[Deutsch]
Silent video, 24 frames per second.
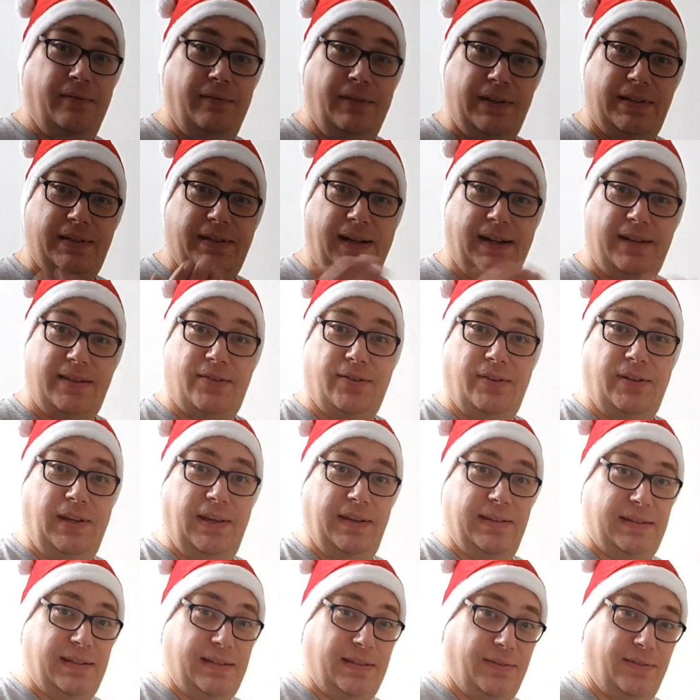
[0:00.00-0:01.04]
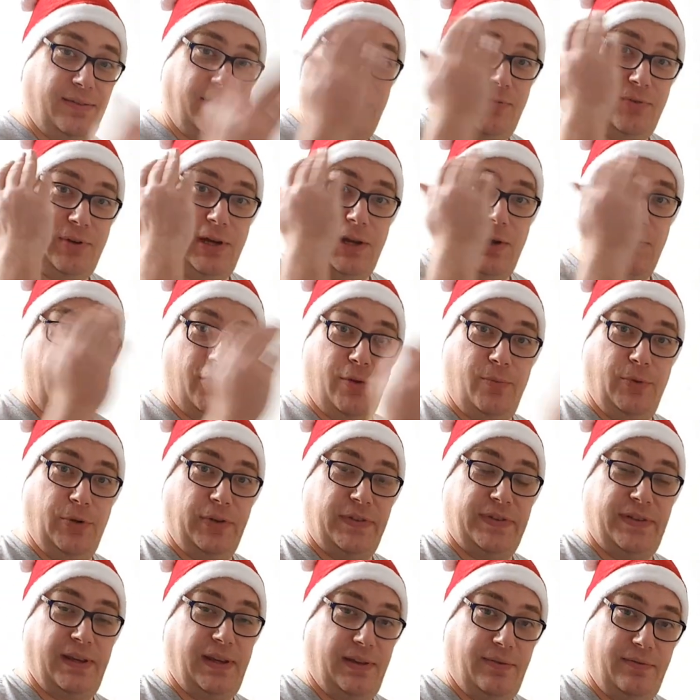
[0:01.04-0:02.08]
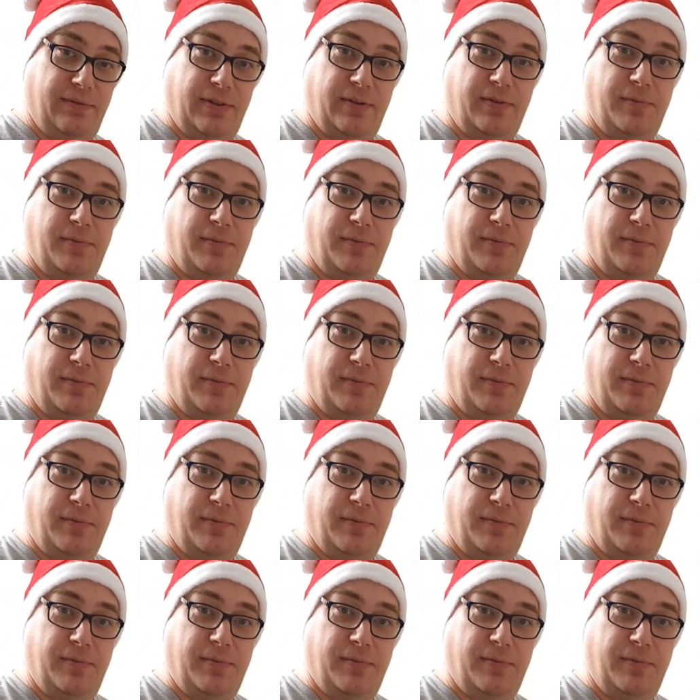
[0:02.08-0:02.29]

Wie es halt so ist, vor lauter Mütze